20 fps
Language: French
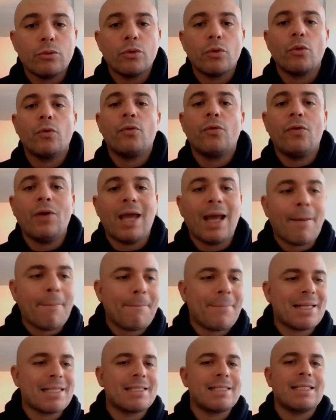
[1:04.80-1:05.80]
de faire
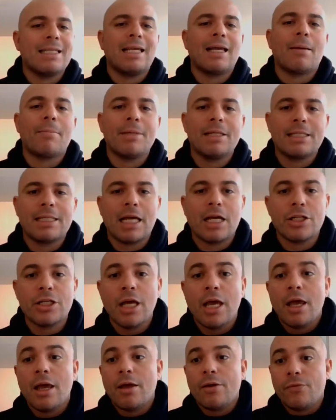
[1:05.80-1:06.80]
passer un message
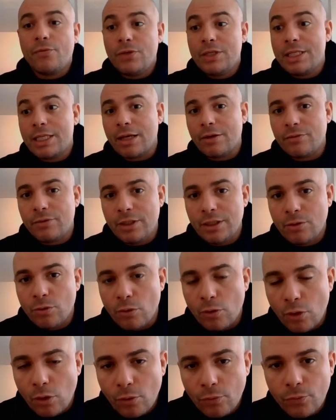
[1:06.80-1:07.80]
vis-à-vis de
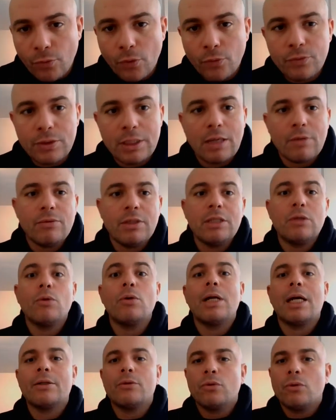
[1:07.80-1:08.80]
l'enfant, vis-à-vis de
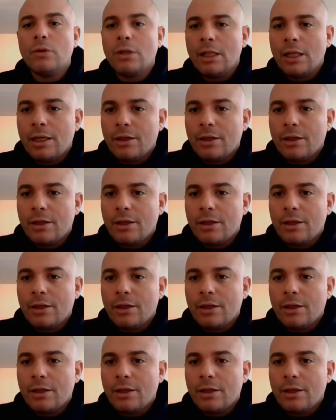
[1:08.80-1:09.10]
l'ado,